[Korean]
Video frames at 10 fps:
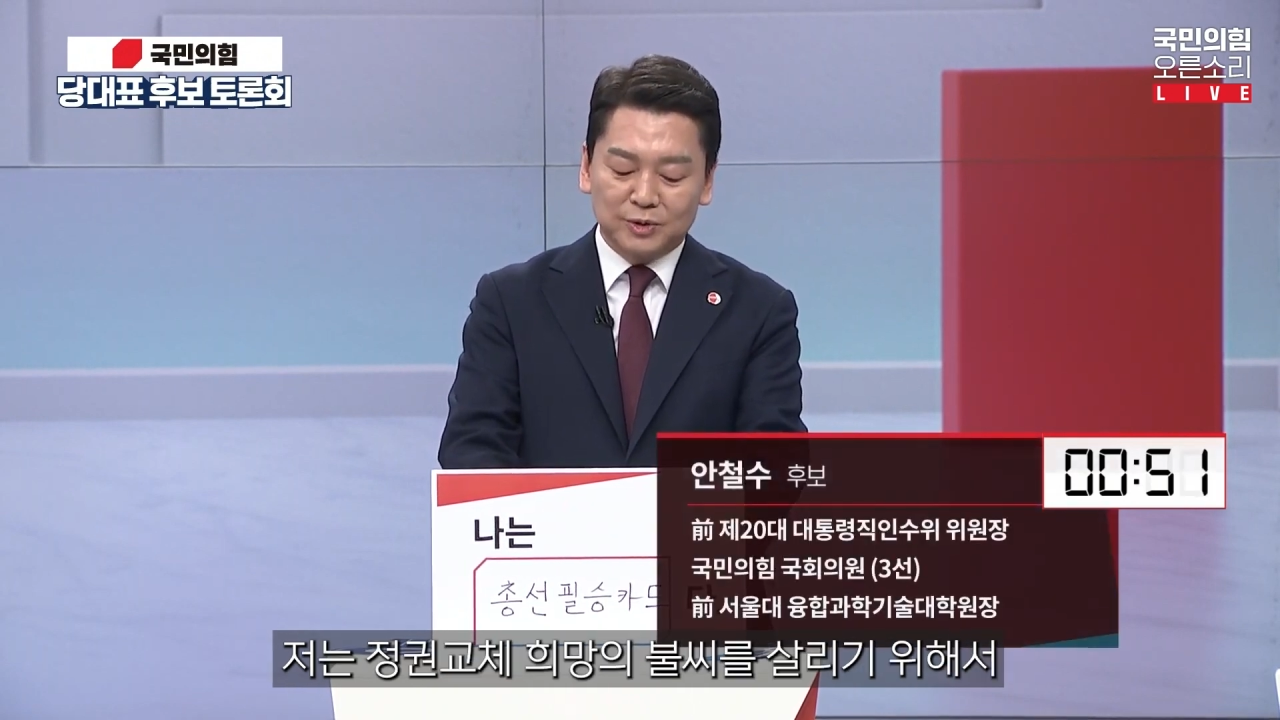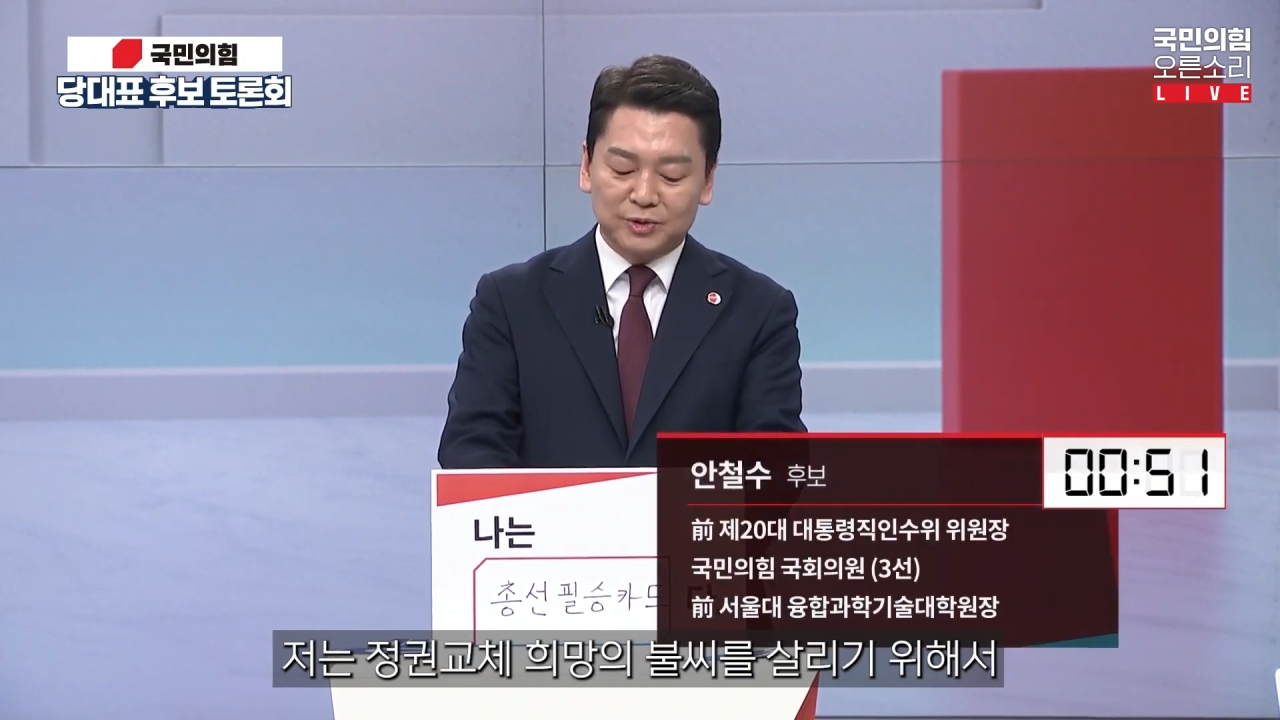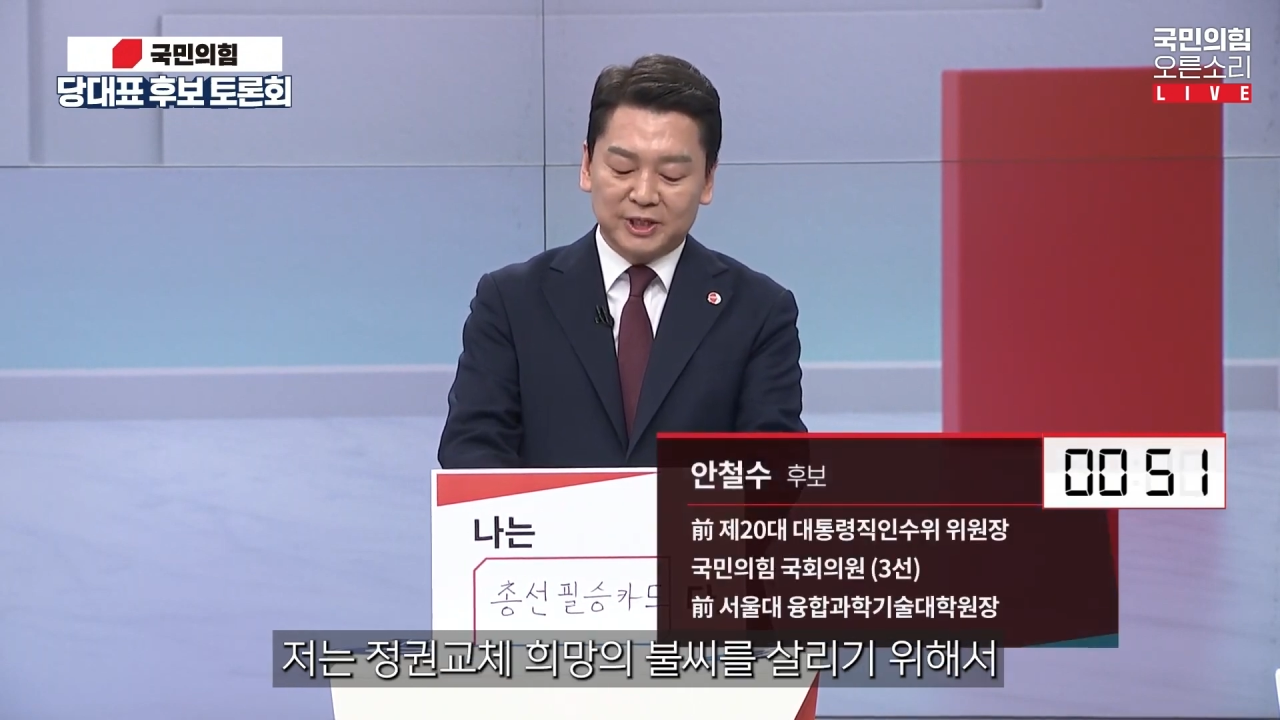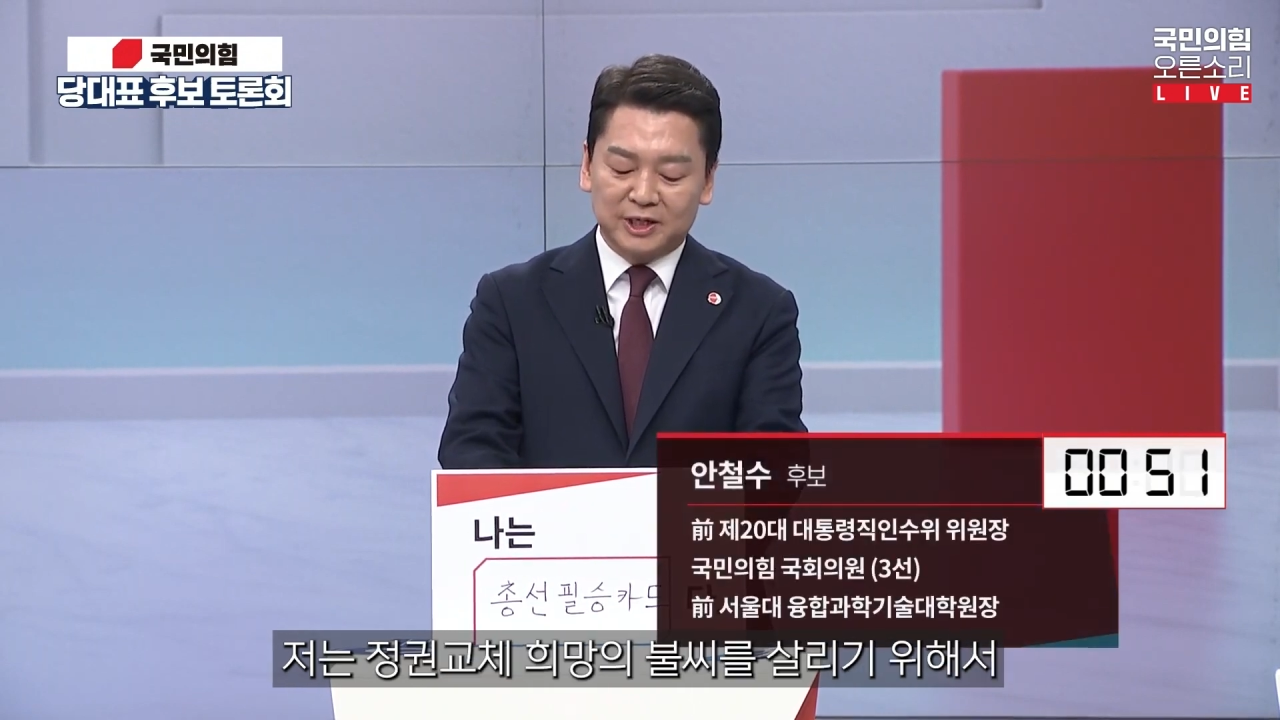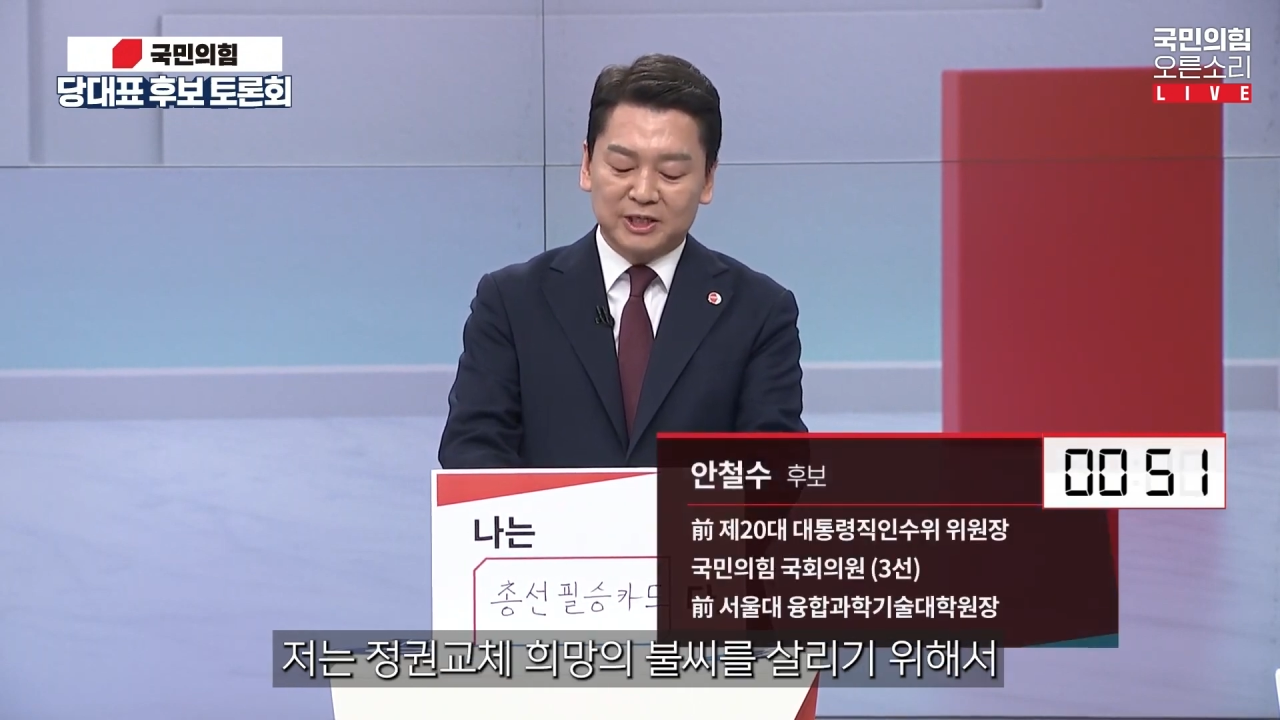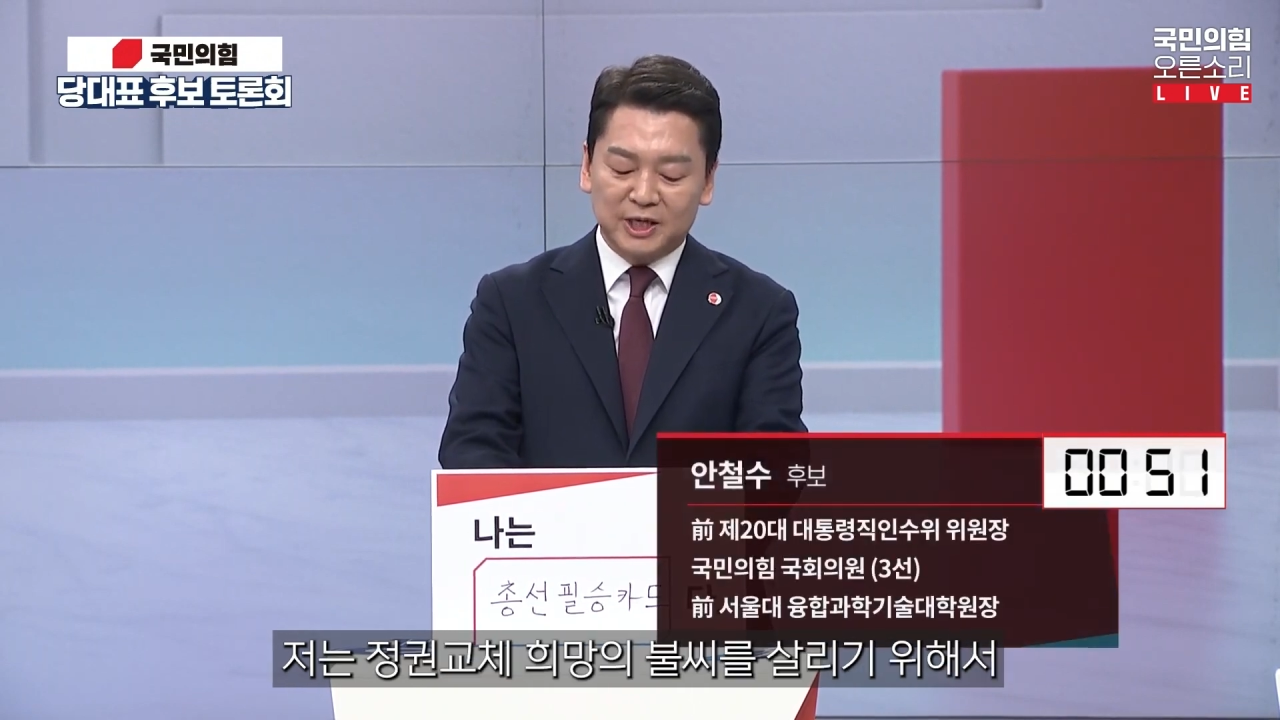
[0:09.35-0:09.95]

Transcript: 교체의